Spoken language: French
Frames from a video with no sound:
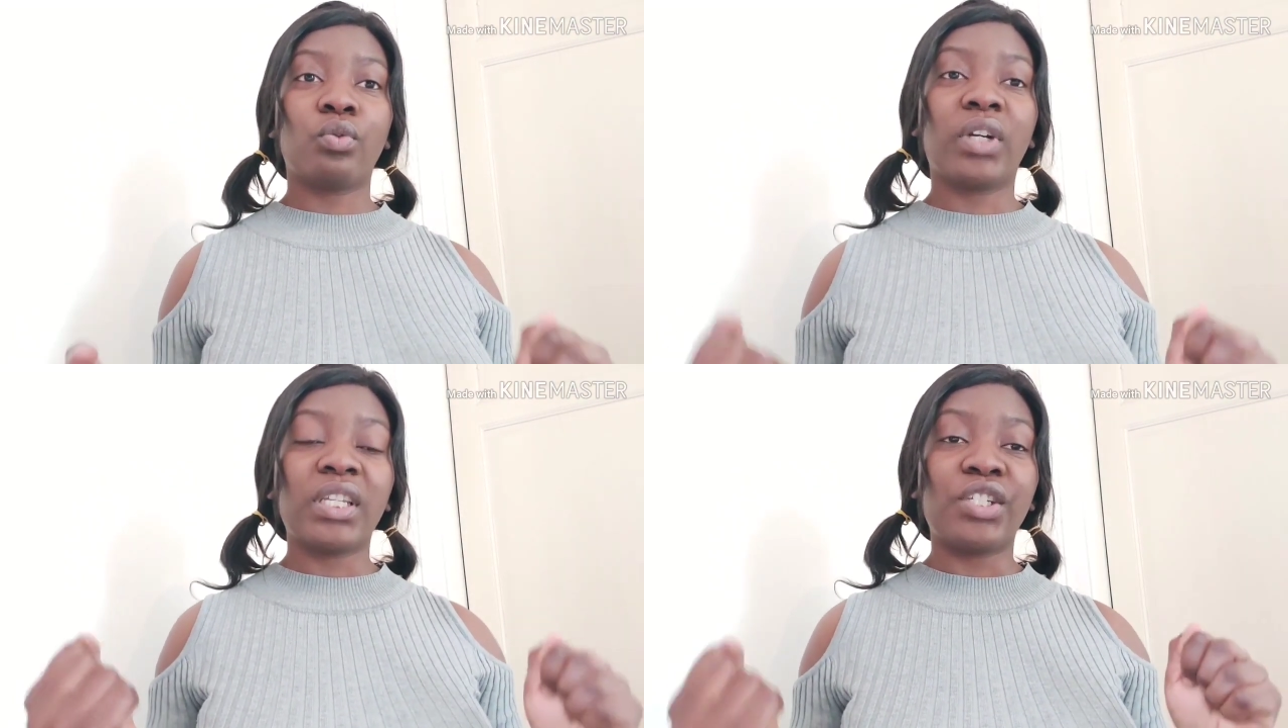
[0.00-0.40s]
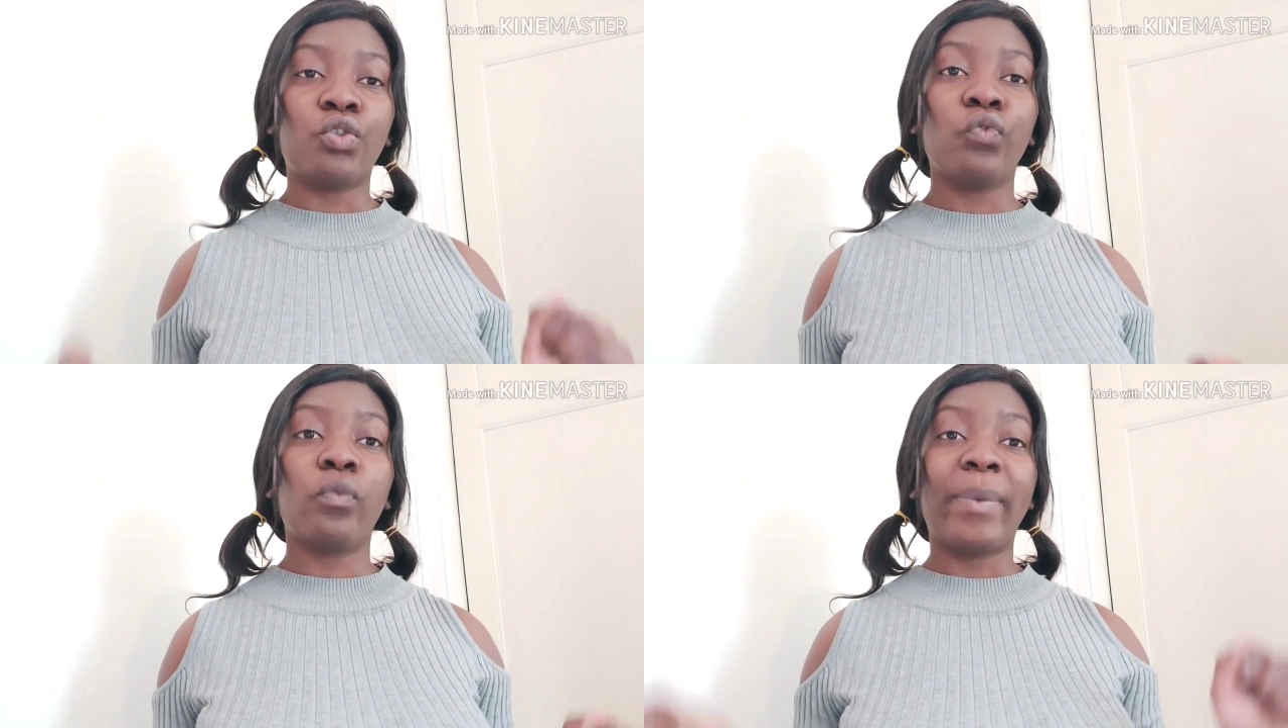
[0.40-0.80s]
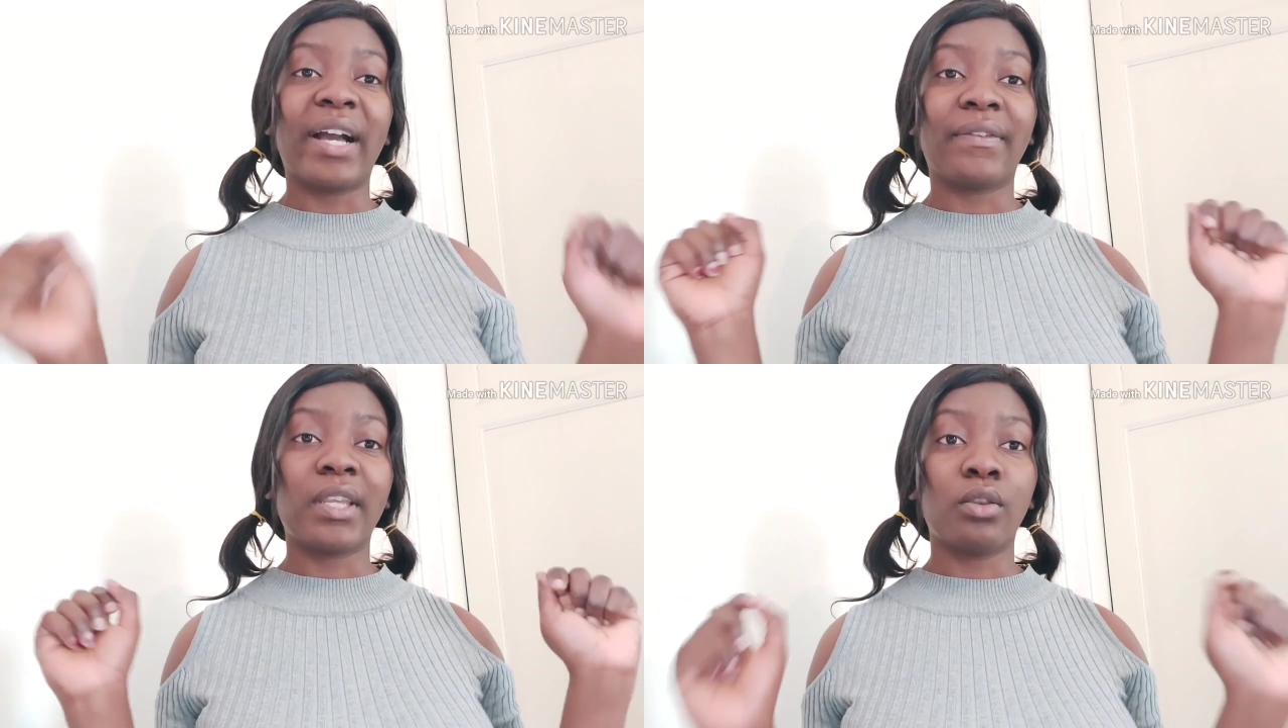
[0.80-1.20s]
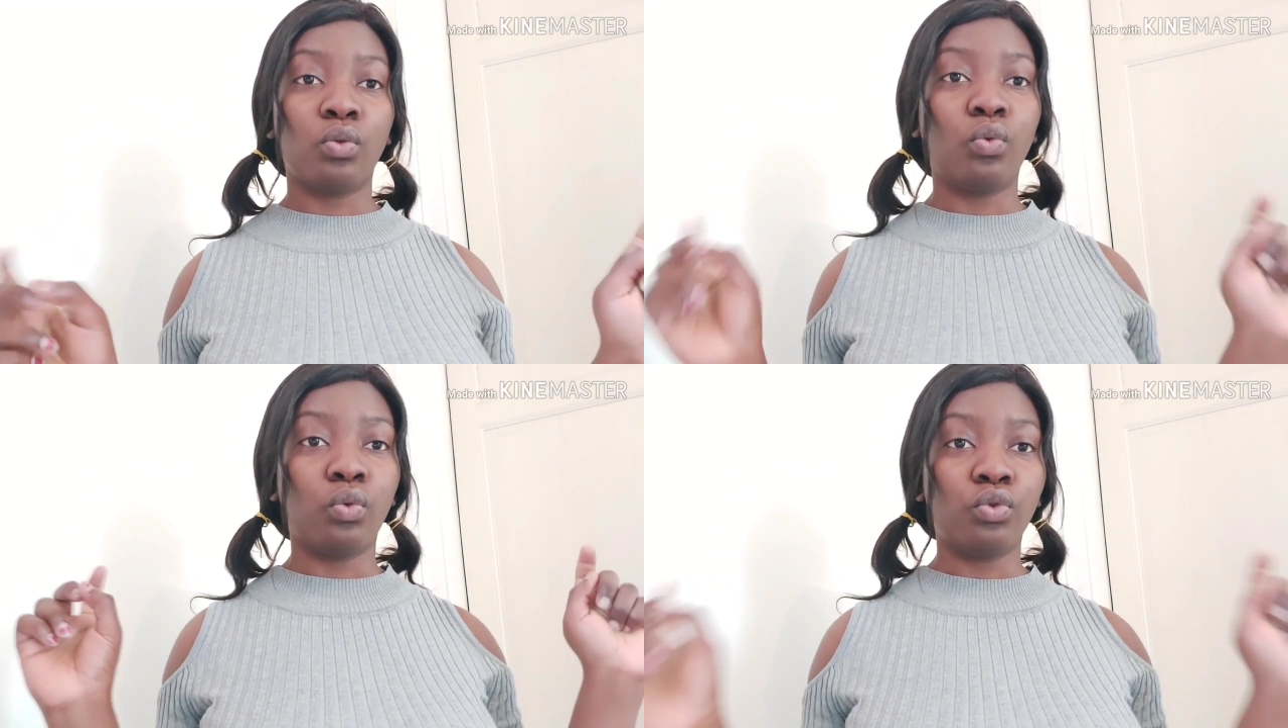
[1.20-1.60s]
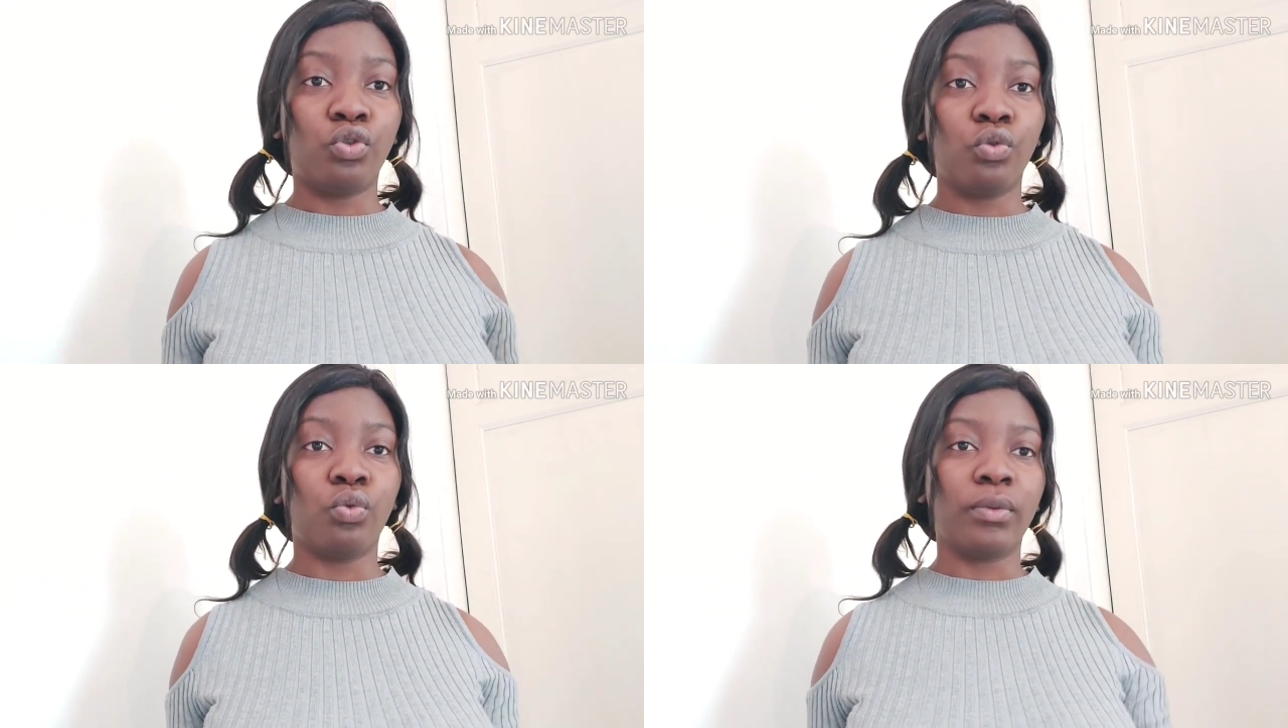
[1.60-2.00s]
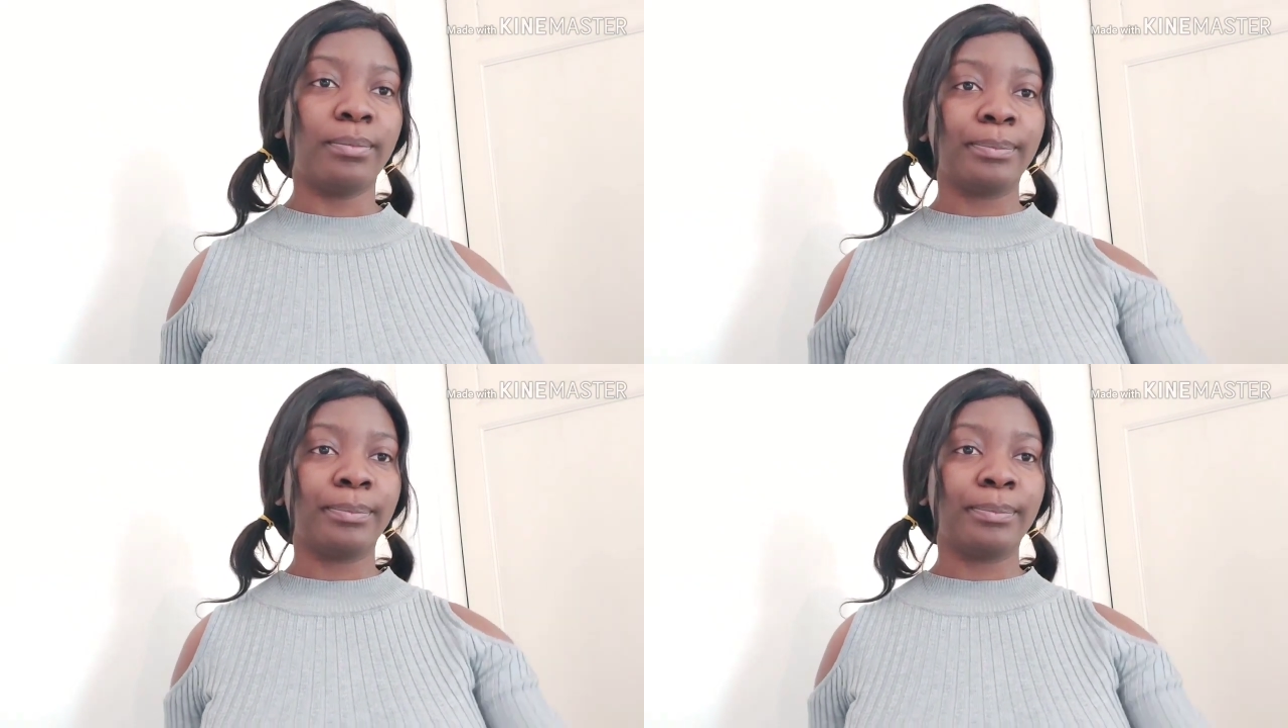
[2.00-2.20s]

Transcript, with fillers: originaux vous parviennent toujours.